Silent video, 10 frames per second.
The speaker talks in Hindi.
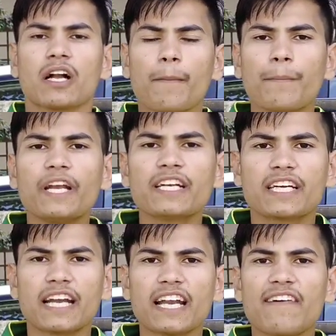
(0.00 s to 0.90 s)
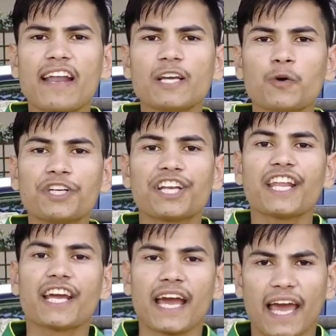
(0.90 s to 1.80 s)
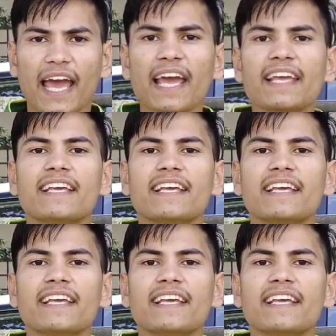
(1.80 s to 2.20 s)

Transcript: कंप्लीट करने वाली कोई ट्रिक है